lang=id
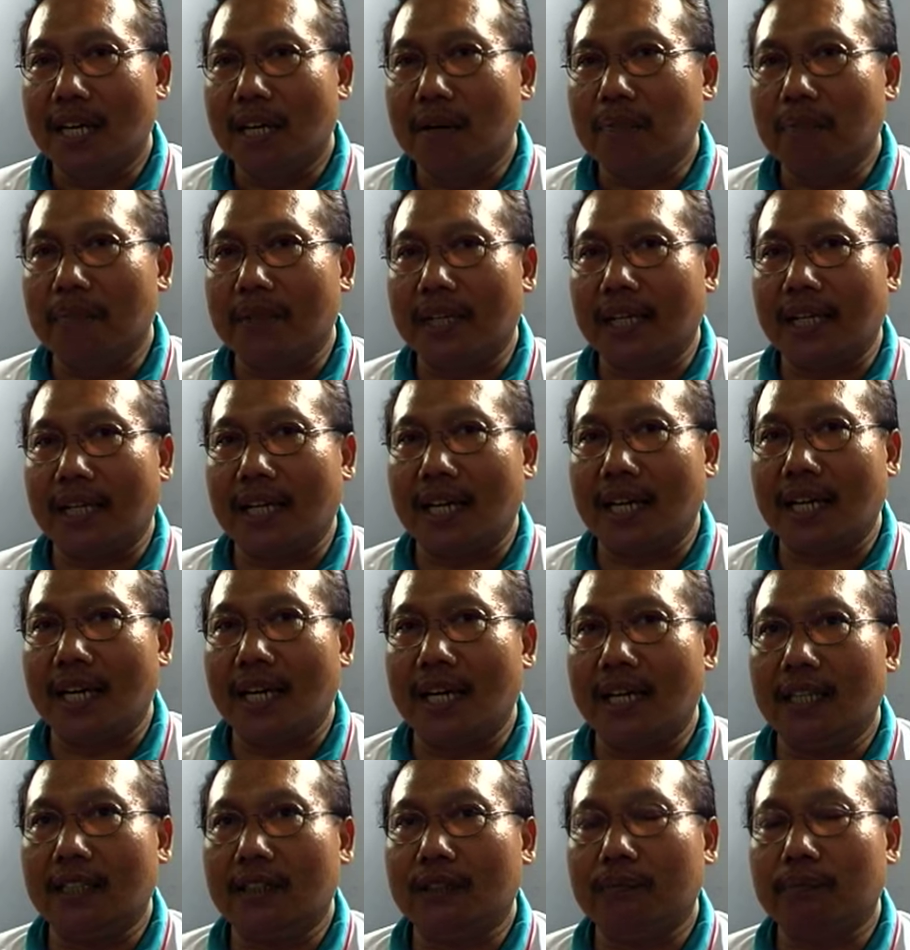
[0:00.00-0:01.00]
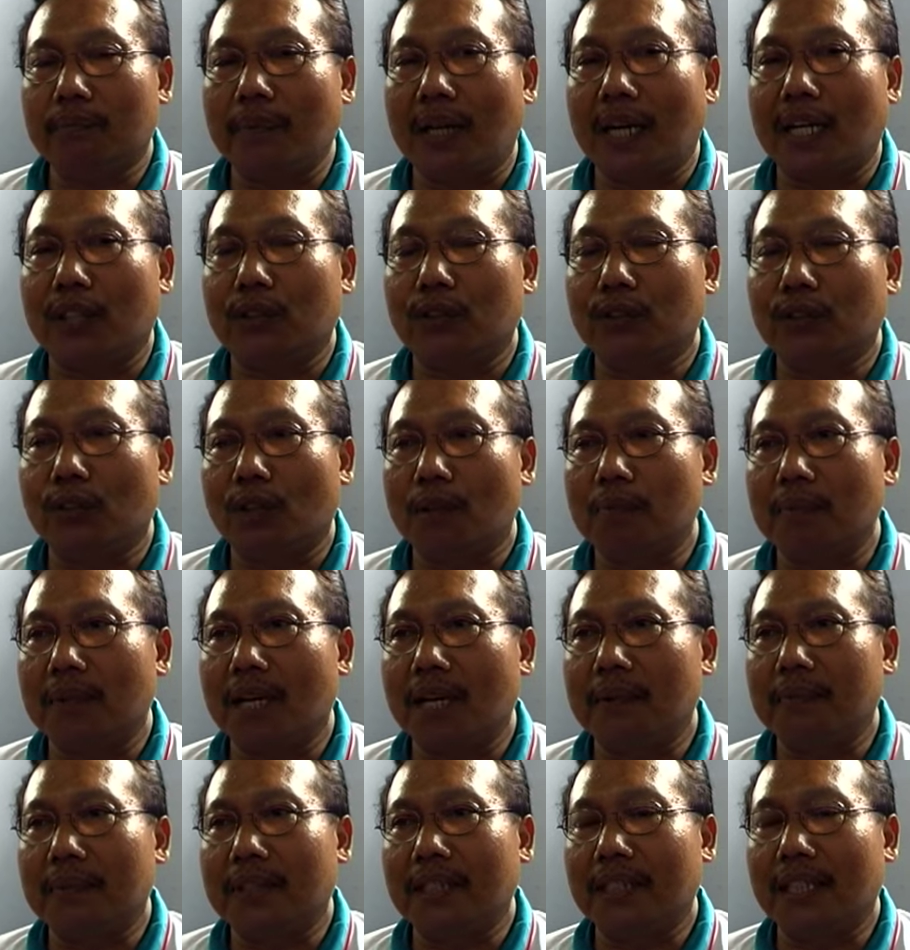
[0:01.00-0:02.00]
Mereka para tutor
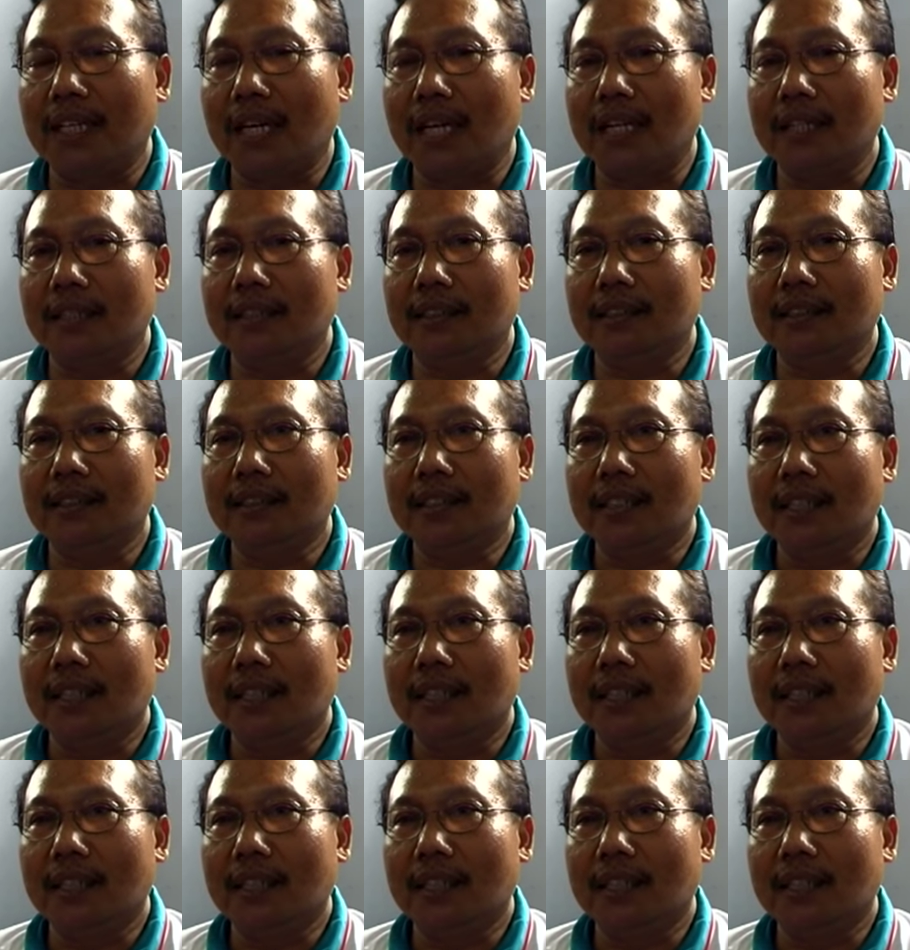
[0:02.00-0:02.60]
mengabdikan